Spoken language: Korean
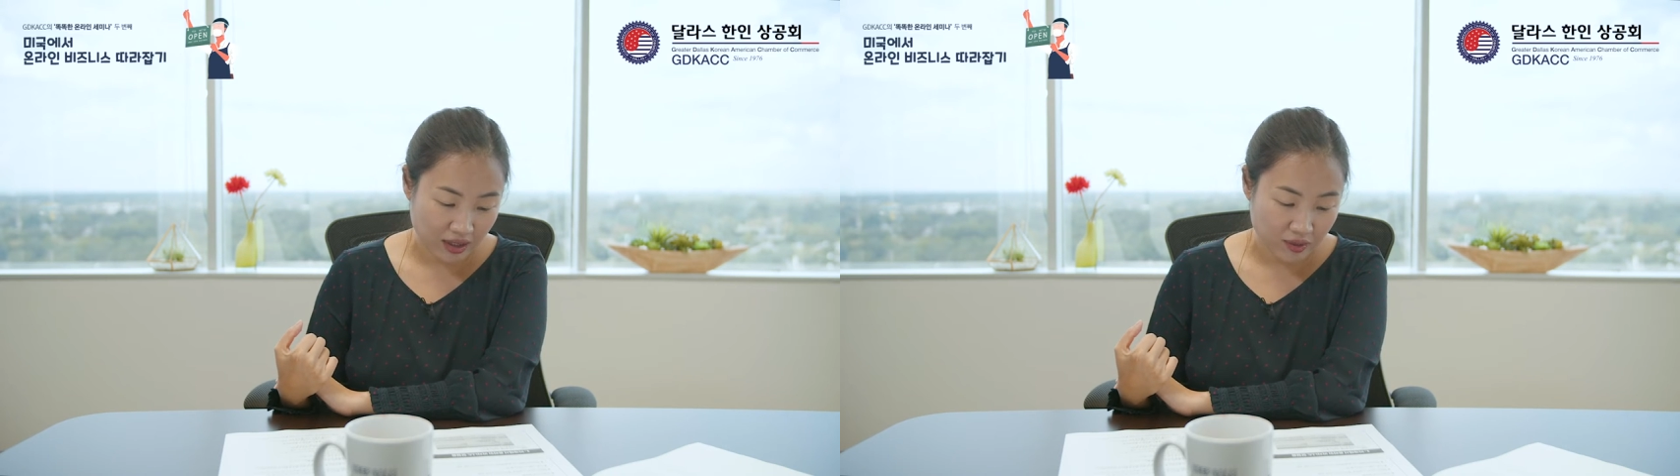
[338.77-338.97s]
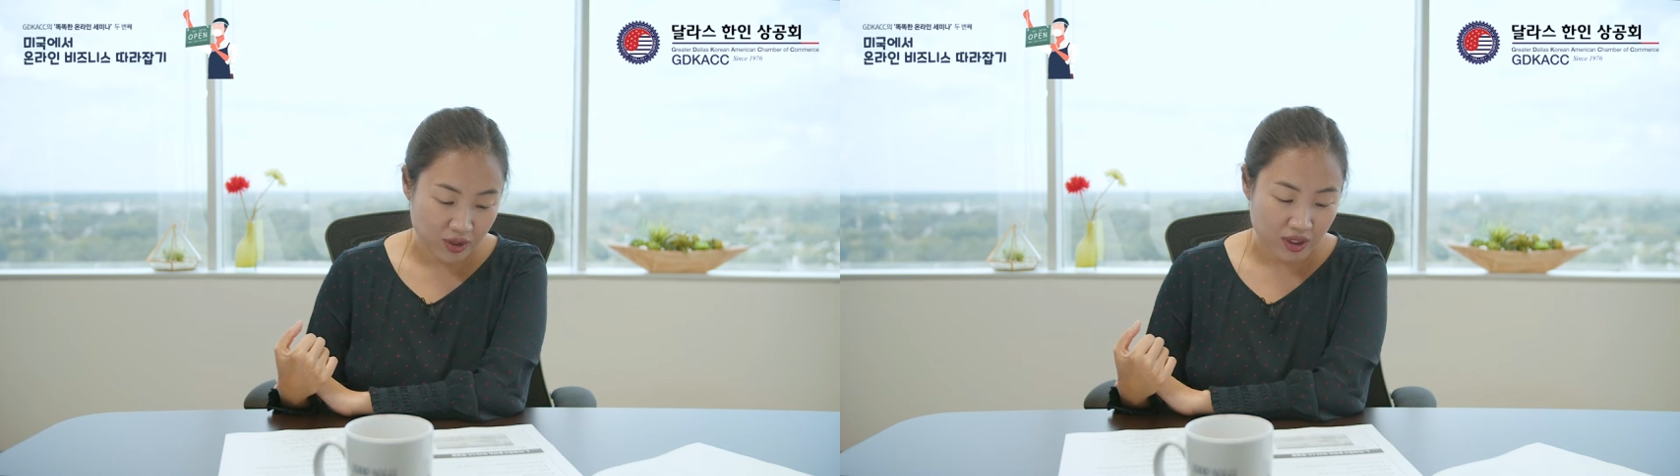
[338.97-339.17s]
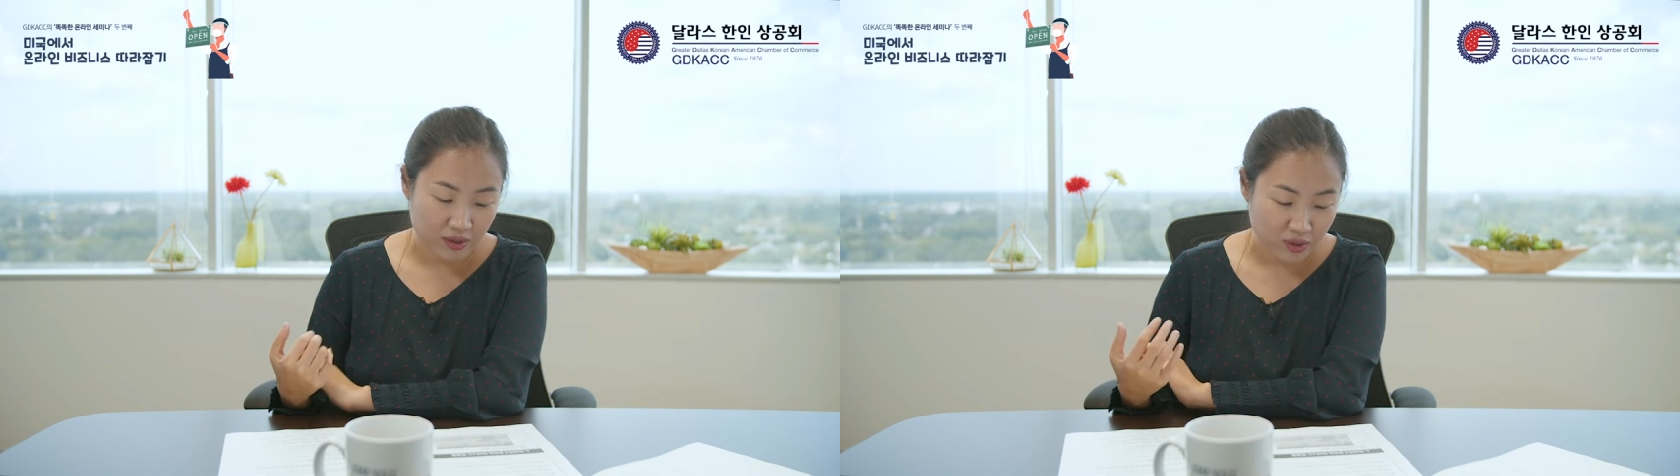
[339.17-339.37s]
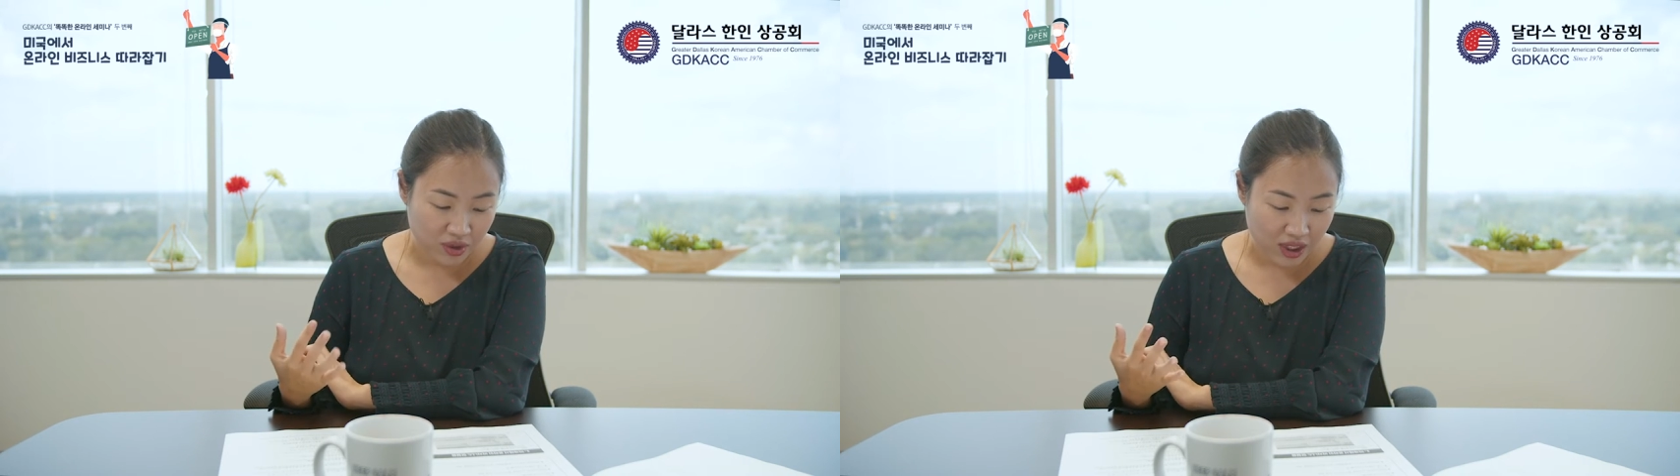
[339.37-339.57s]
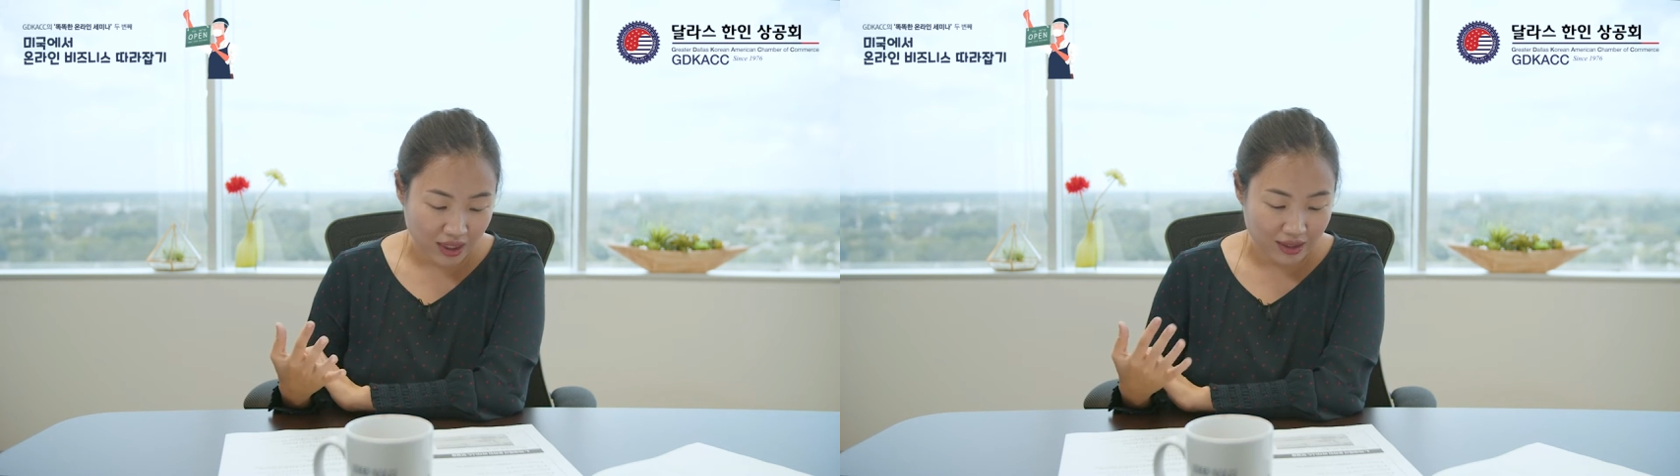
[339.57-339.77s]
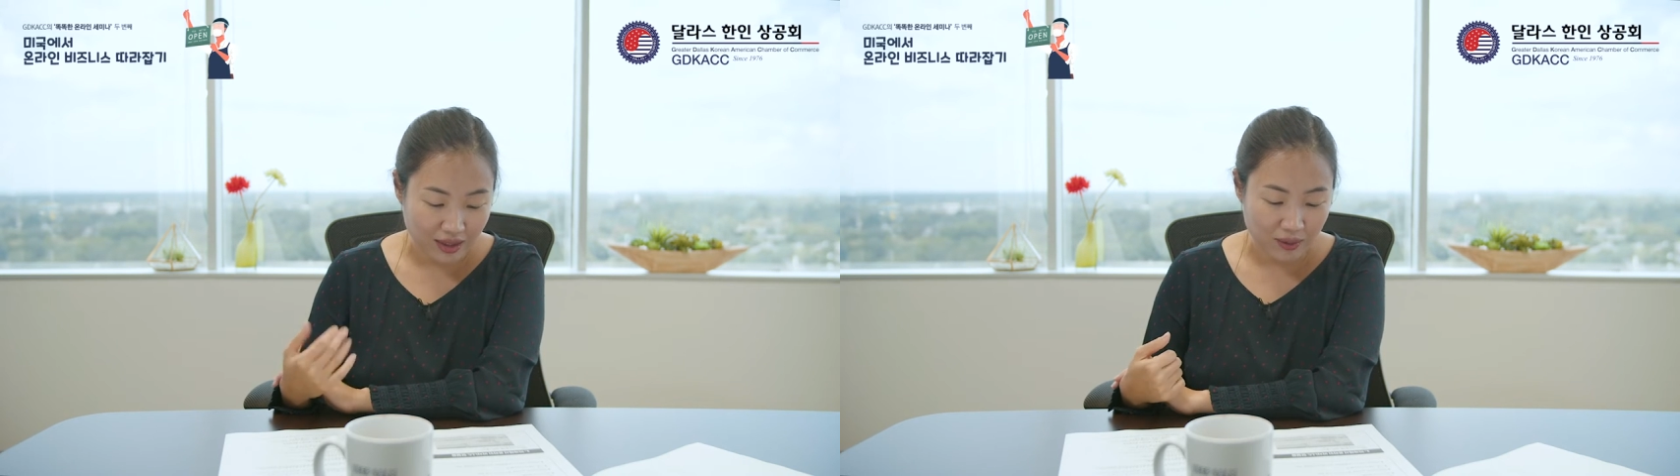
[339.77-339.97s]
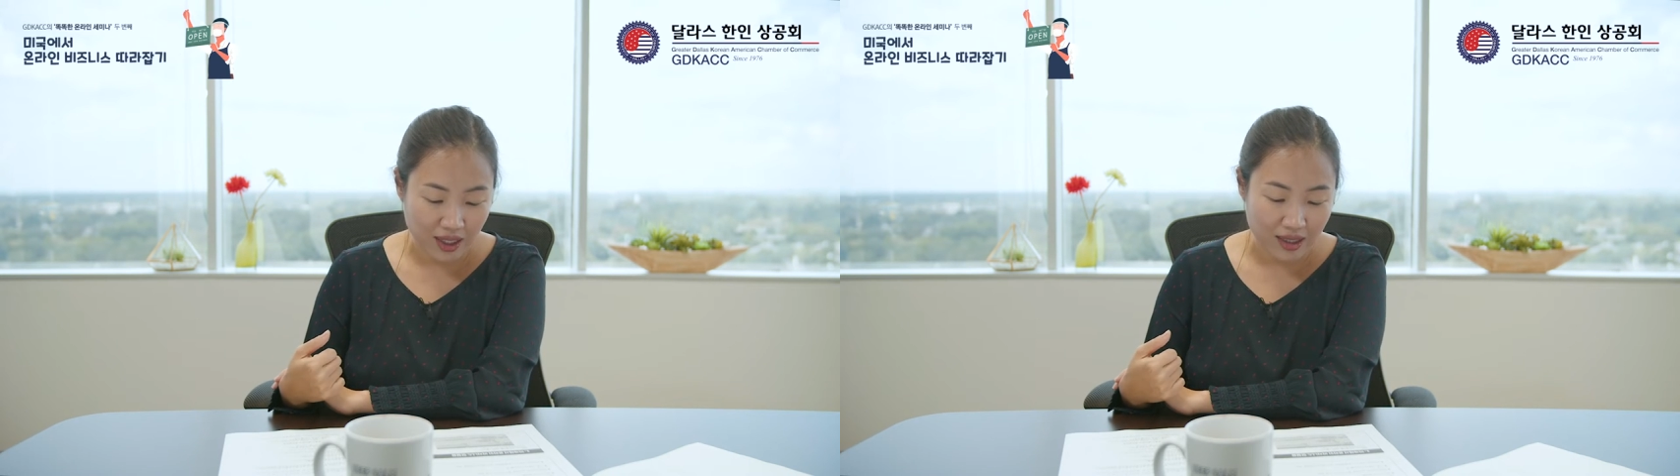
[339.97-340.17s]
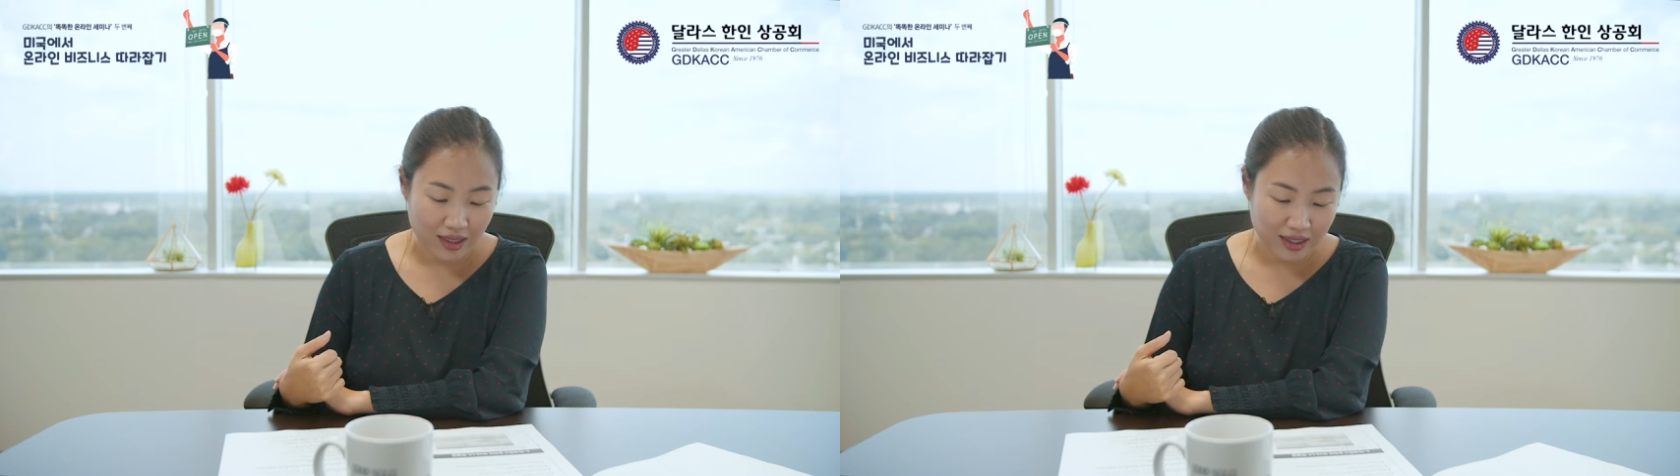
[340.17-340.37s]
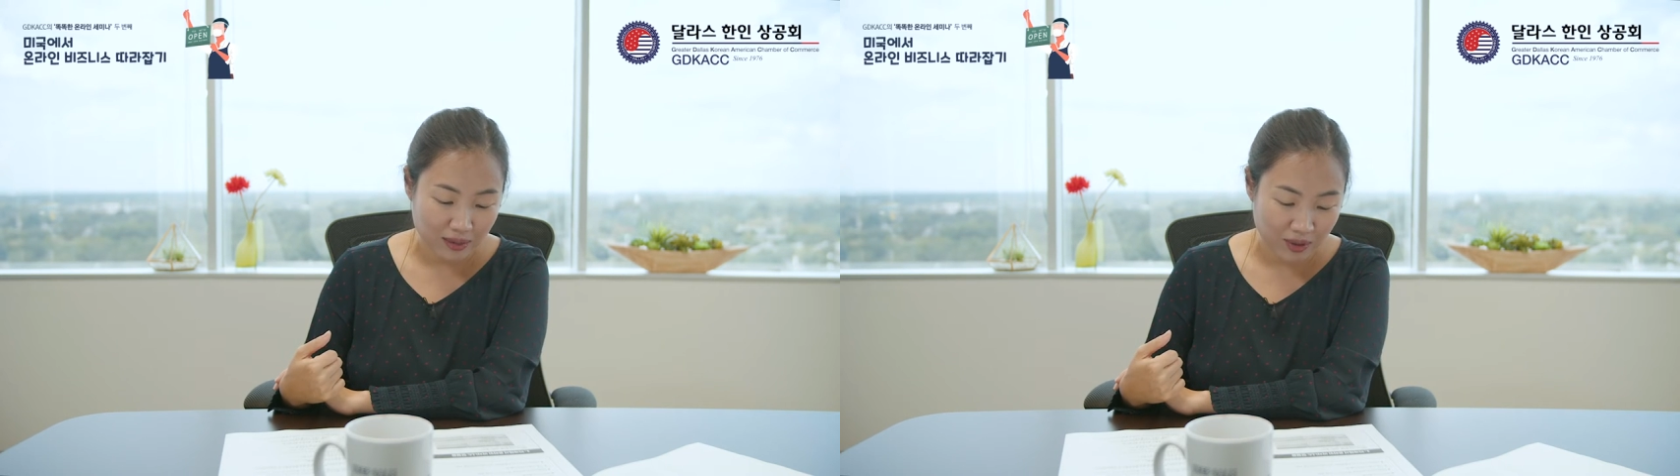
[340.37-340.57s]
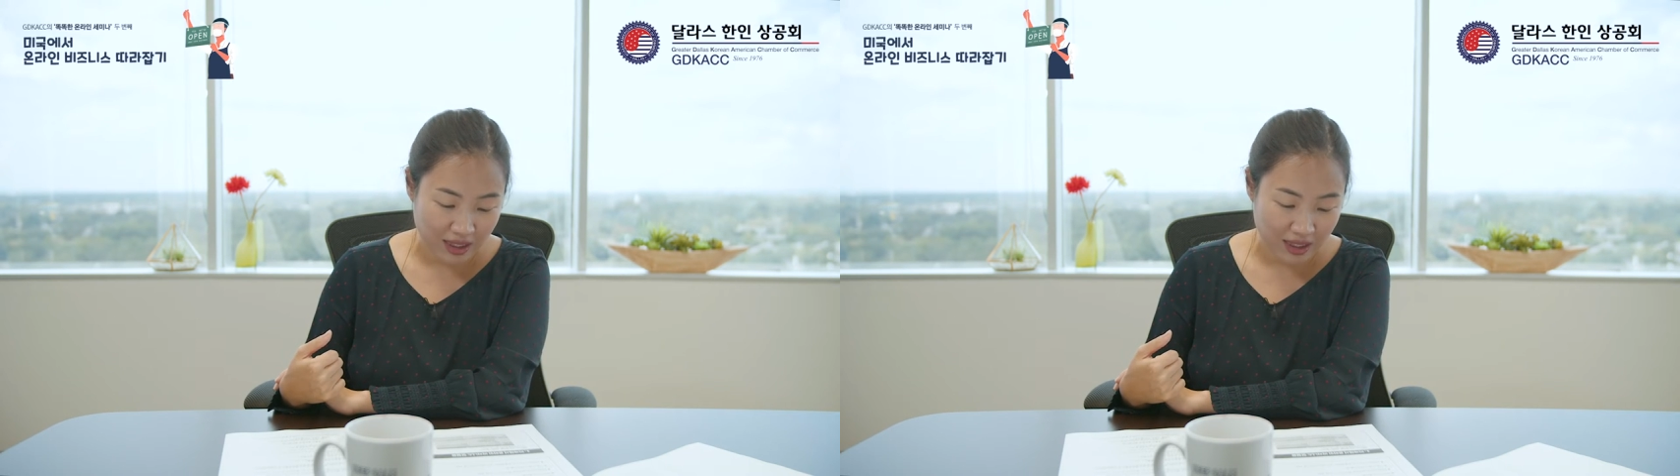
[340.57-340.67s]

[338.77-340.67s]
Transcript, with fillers: 유시, 유지하신다고 생각을 하시면